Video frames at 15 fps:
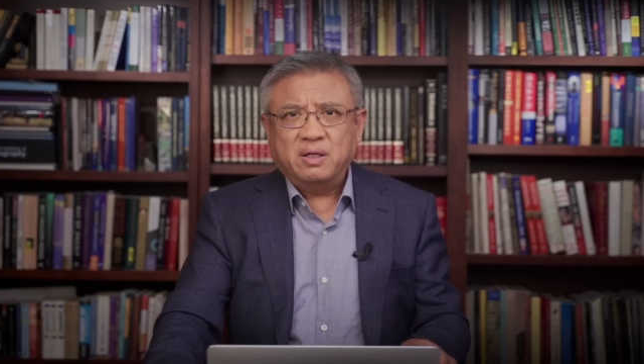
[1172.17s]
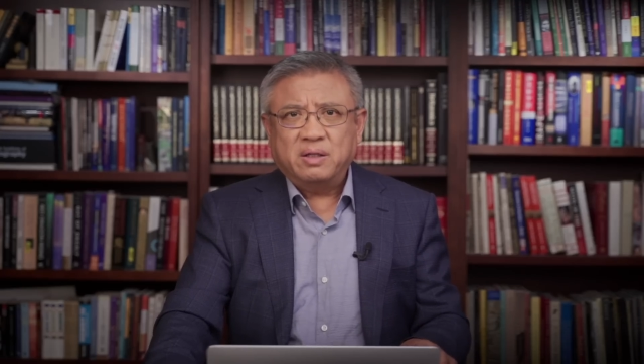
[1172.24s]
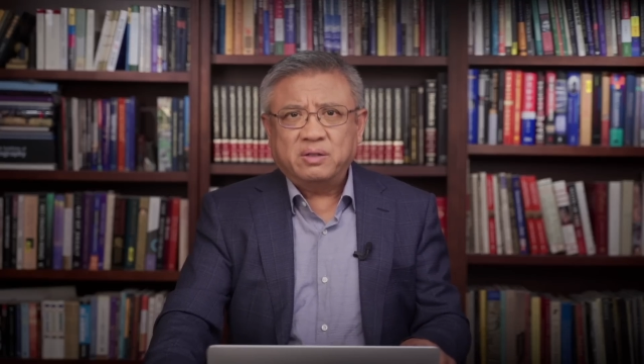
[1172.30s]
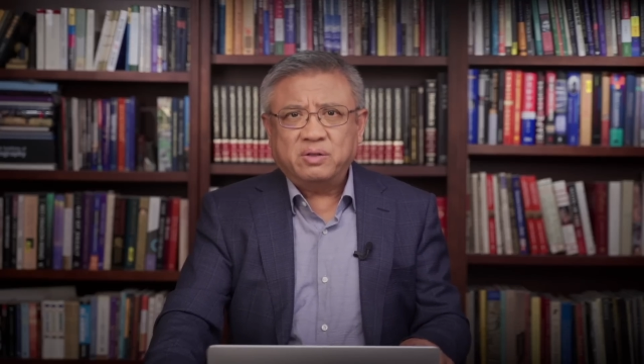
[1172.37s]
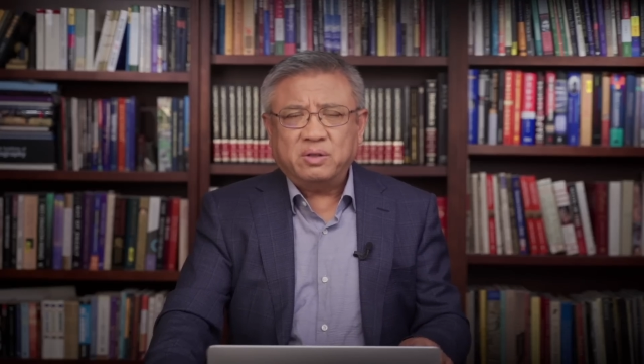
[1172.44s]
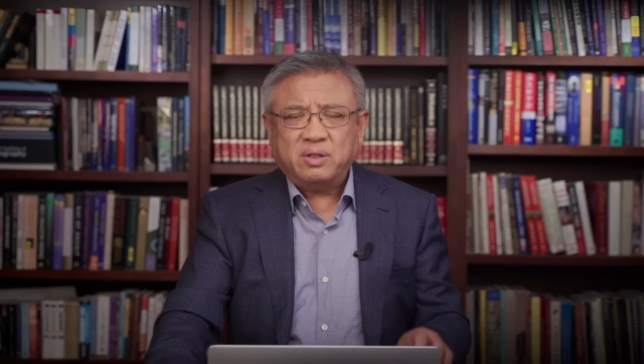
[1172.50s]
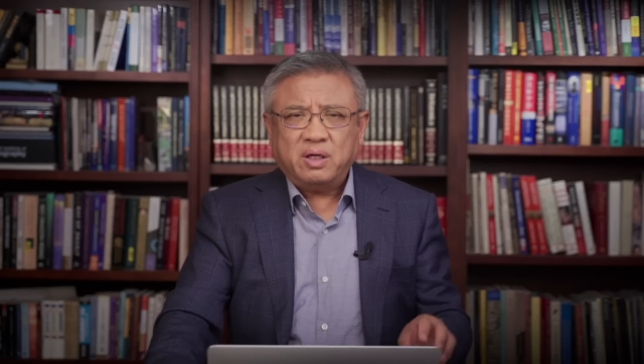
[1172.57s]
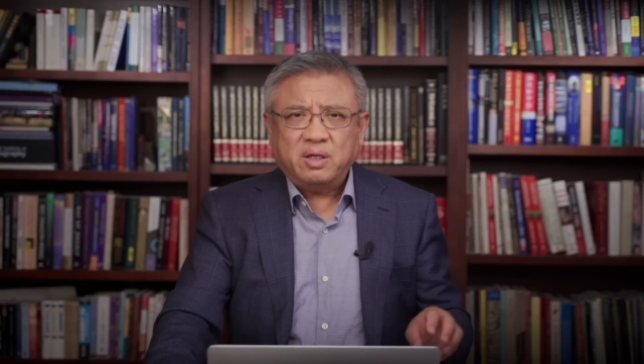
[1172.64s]

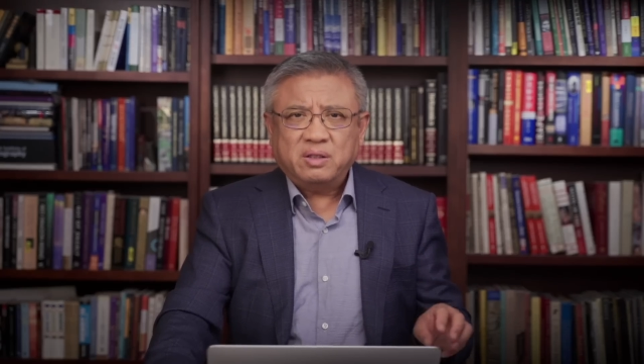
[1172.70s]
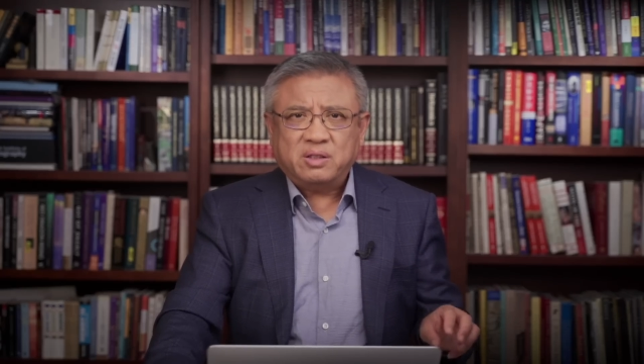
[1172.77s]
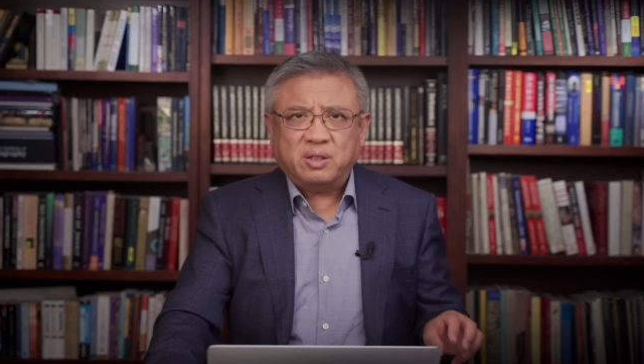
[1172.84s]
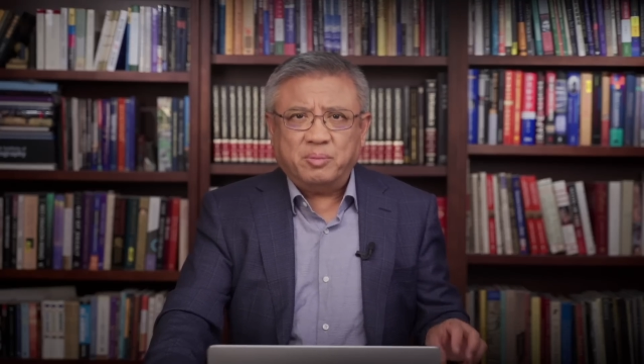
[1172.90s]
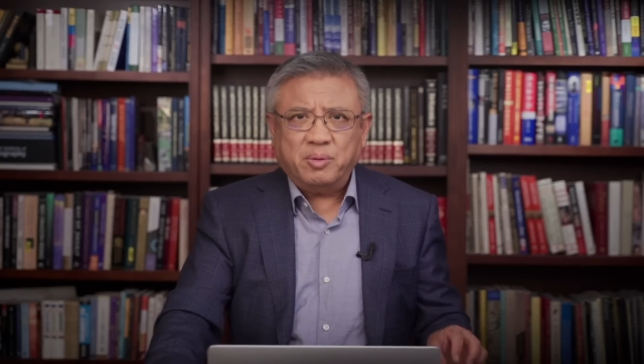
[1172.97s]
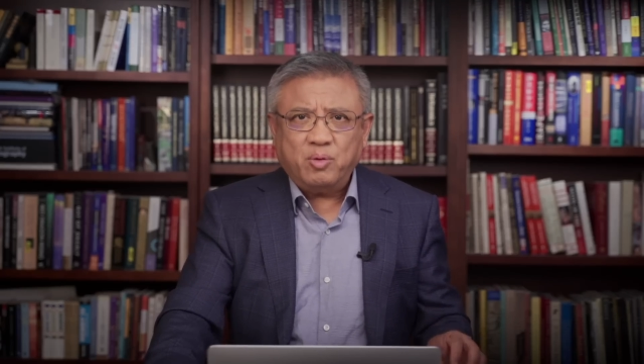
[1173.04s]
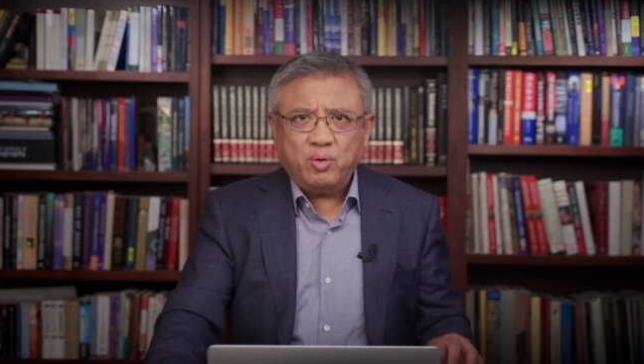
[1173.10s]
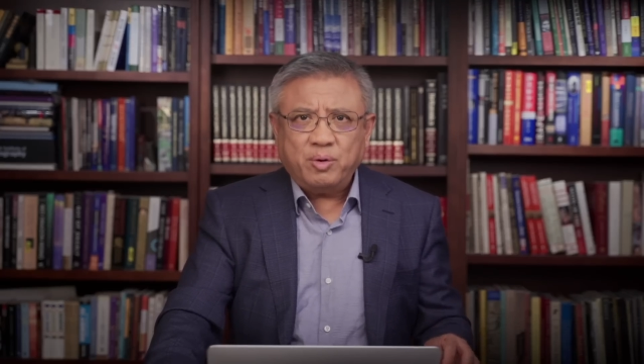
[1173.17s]
就是怎
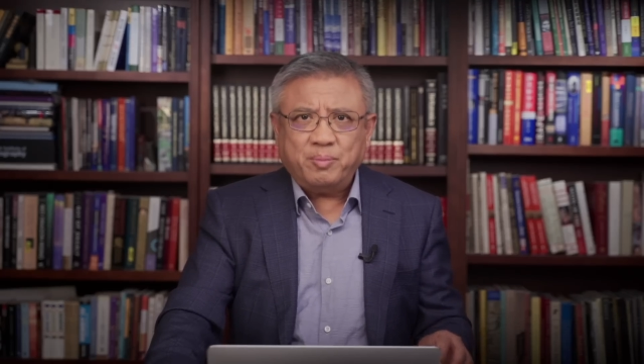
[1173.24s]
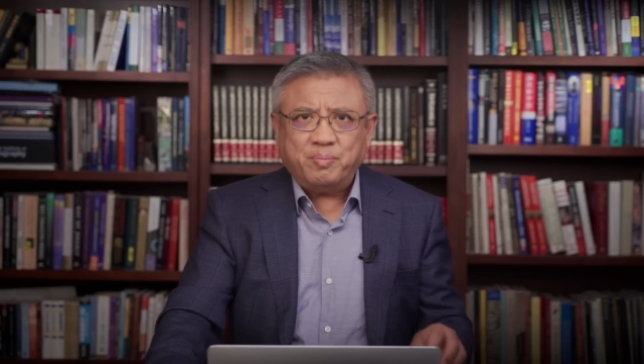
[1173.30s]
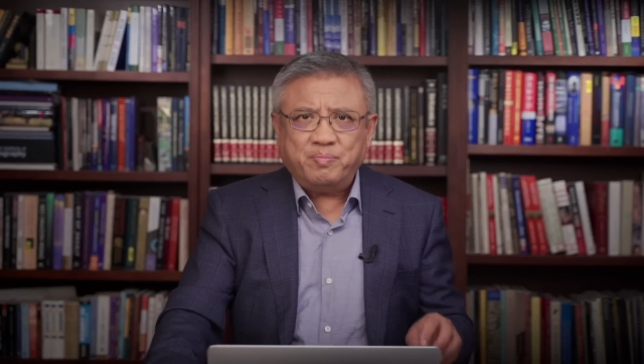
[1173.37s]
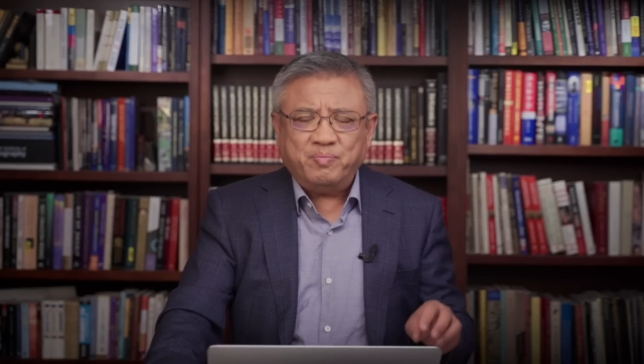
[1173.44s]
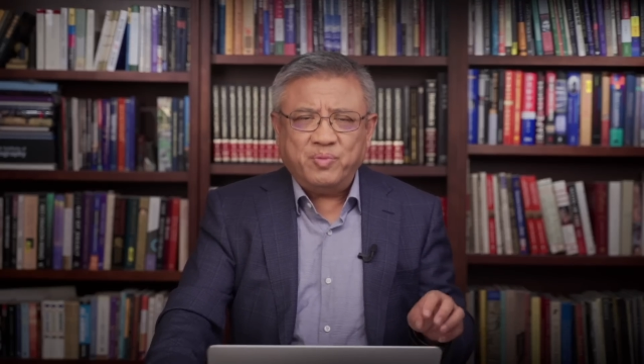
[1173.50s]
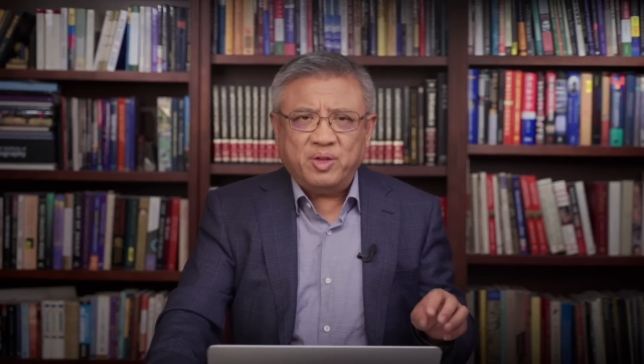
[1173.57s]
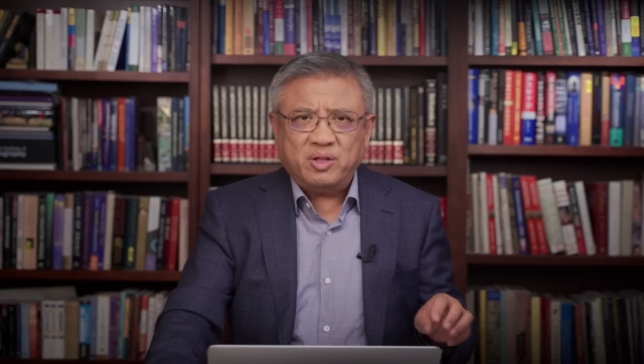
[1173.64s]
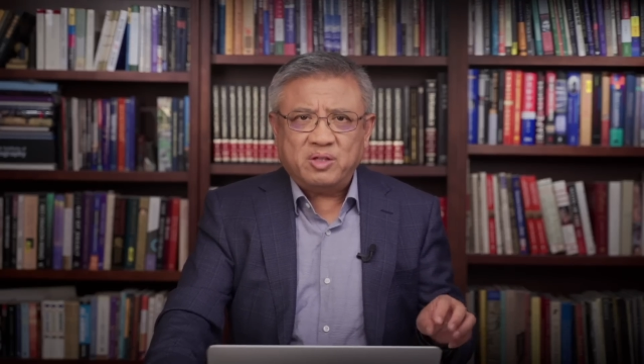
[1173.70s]
么会
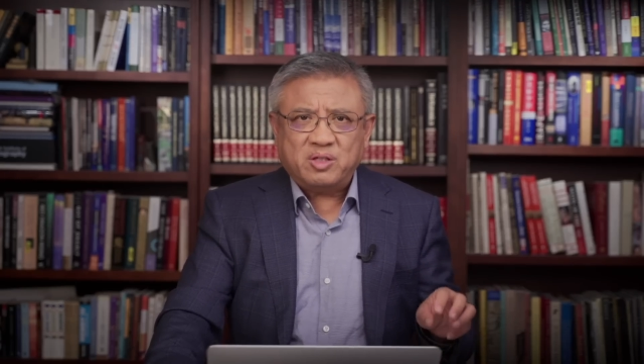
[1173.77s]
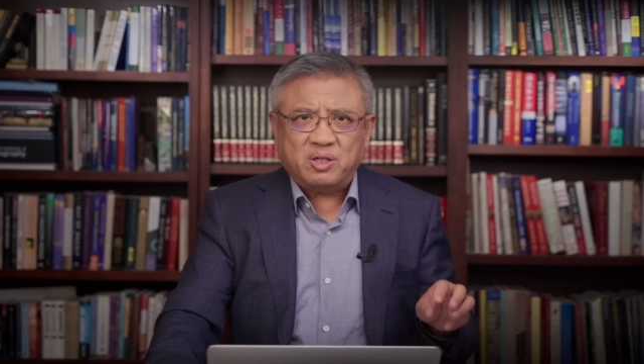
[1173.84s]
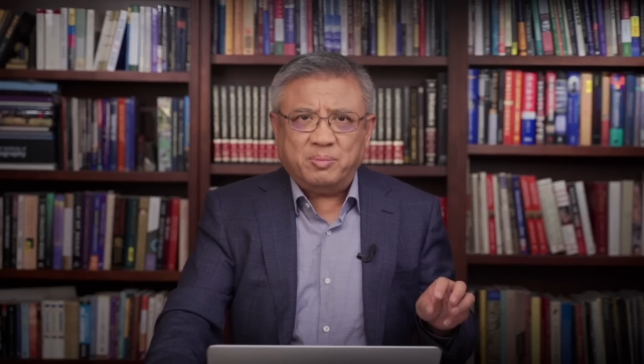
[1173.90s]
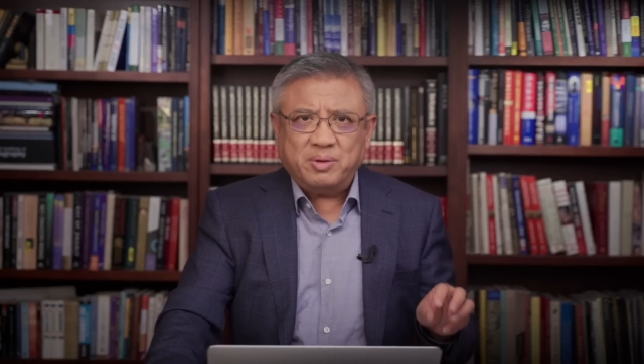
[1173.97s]
怎